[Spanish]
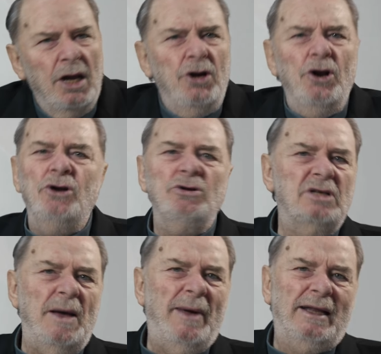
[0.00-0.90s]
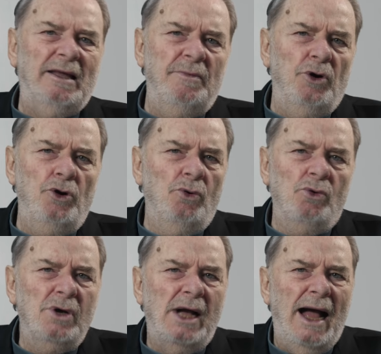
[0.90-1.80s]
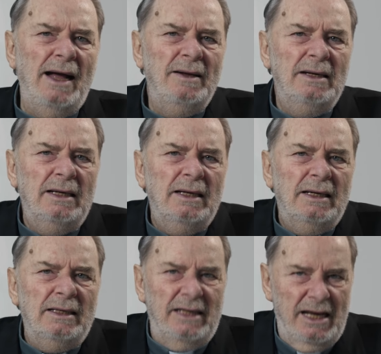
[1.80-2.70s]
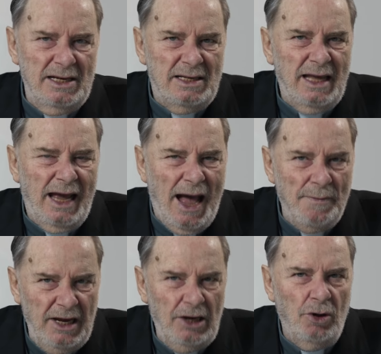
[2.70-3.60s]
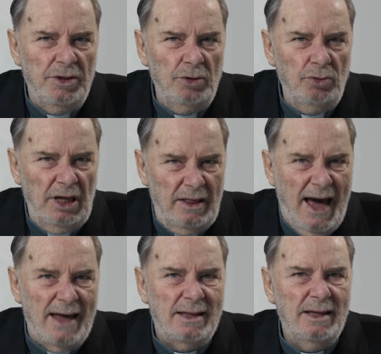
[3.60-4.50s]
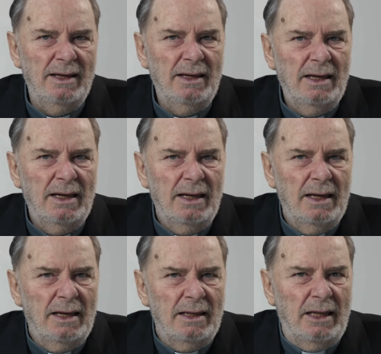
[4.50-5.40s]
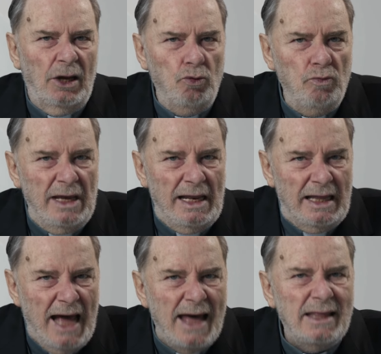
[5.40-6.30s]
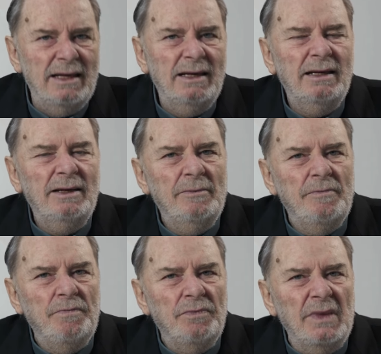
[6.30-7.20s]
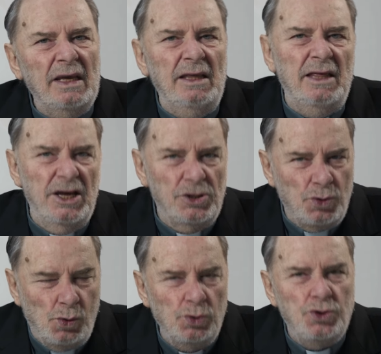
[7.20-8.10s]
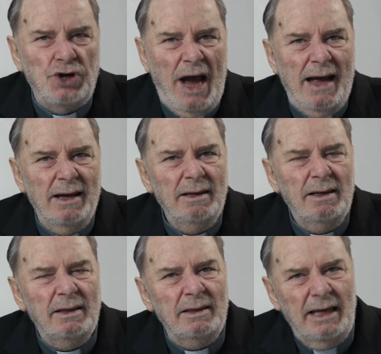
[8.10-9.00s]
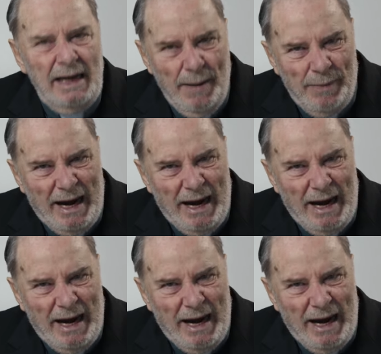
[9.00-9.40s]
No nos apartemos nunca de este camino de unidad, de humildad y de escucha de la